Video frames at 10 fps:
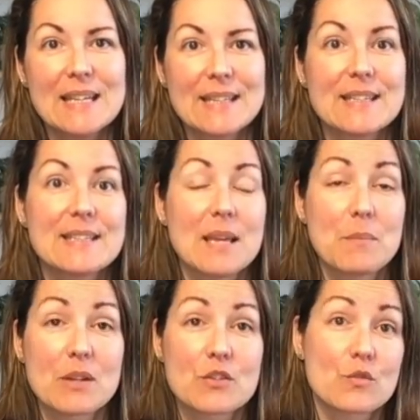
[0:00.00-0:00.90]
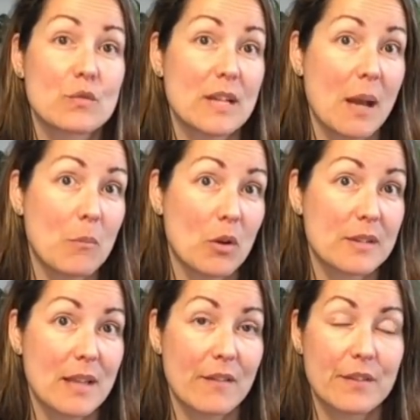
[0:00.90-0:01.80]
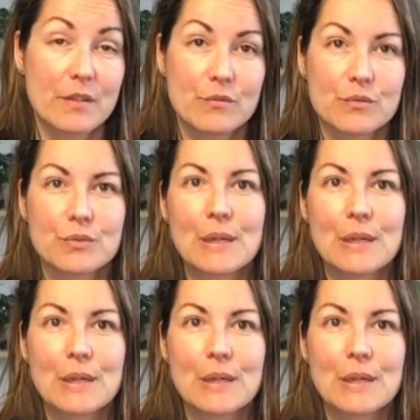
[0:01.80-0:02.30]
des thèmes que je voulais aborder avec vous.